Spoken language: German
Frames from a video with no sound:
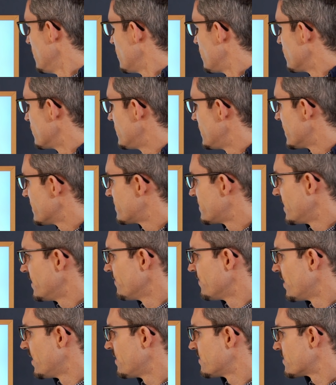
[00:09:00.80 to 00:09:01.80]
Und da
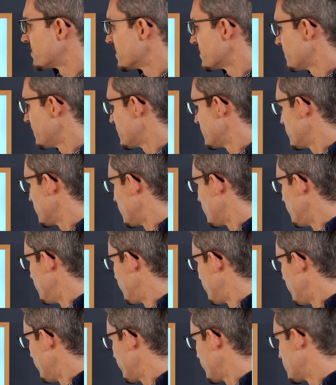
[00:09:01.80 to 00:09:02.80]
sehen wir das, was ich auch im
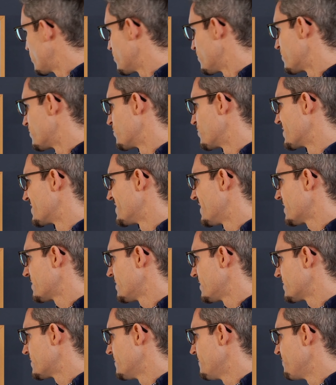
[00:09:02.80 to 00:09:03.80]
Vorfeld schon so gesagt
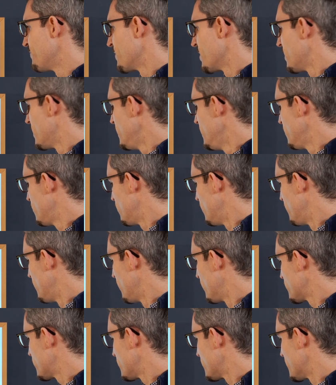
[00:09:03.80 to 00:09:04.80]
hatte.
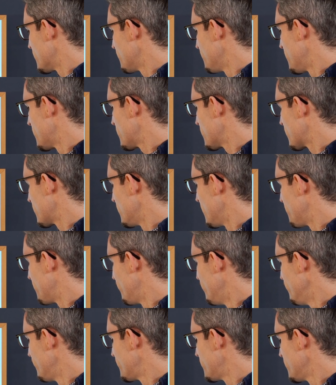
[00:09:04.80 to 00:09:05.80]
E-Commerce, das macht knapp
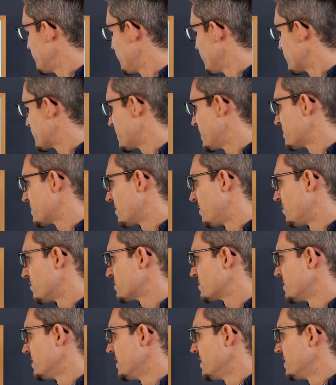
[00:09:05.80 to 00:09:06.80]
50 Prozent
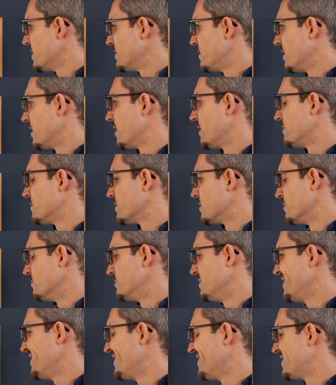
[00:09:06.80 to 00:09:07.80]
aus. Der
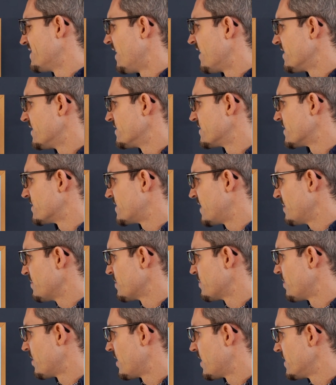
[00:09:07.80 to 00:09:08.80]
ähm, digitale
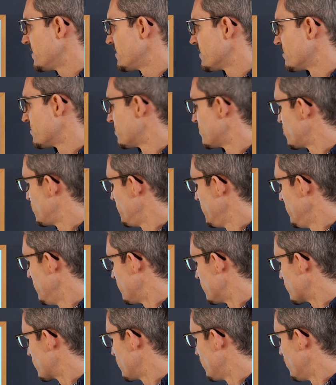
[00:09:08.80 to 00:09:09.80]
Entertainment-Bereich, also Spiele
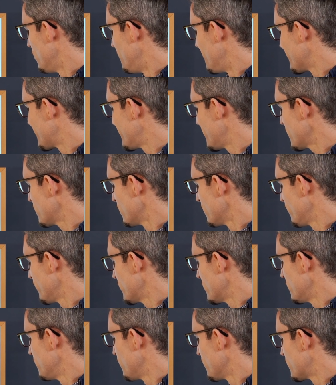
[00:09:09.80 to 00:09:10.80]
und Co., macht
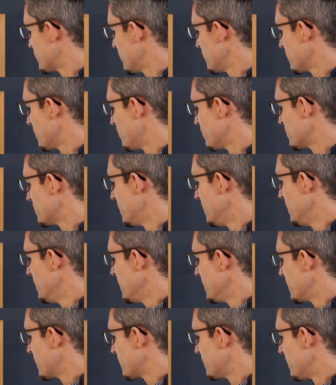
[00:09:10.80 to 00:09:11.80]
46 Prozent aus.
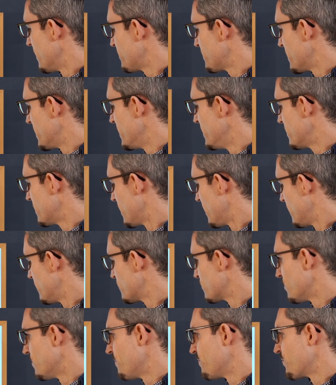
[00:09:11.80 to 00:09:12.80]
Knapp dahinter
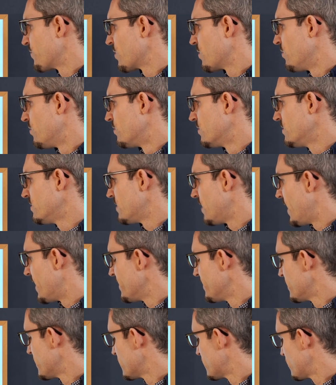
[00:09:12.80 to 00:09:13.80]
also. Und
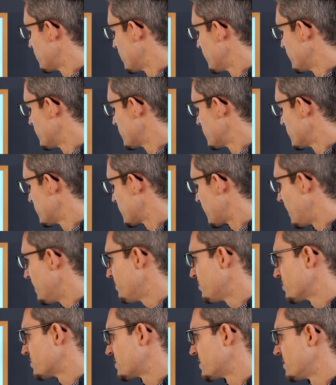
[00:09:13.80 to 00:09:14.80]
andere Services
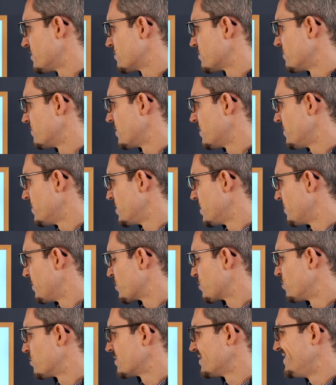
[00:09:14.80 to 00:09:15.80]
3% und wenn wir hier
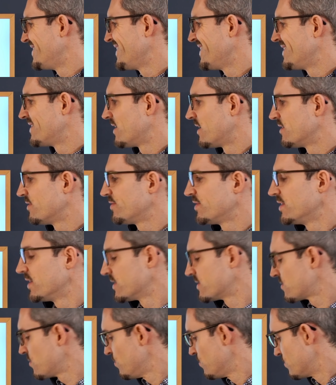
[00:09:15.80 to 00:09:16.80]
mal gucken, digitale
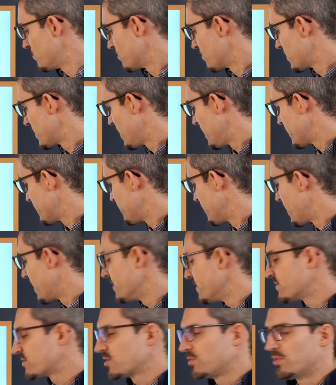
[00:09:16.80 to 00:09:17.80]
Finanzlösungen gerade mal
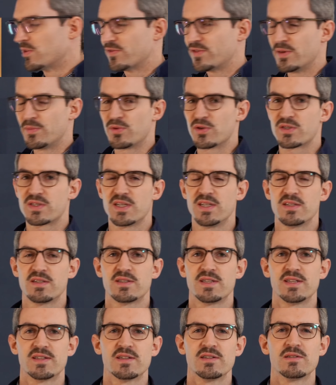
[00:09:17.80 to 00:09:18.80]
1,4%.
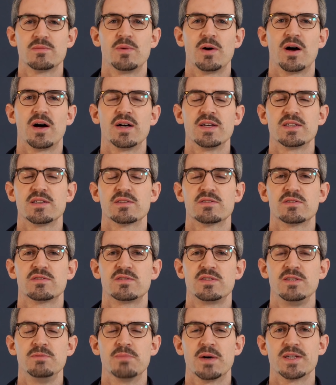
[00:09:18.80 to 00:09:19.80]
Der dritte Bereich, also
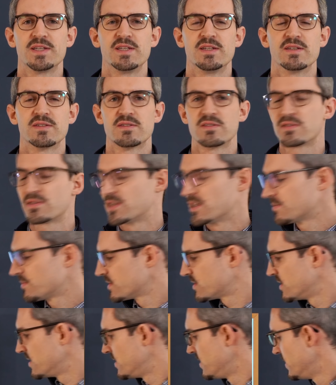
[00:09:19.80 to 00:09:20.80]
C-Money, das ist das,
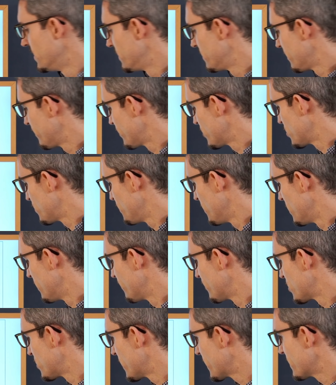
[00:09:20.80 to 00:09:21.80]
was sich hier hinter äh,
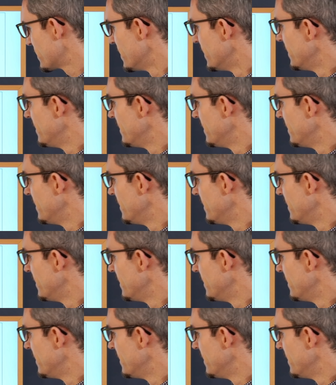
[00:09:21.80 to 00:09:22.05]
versteckt.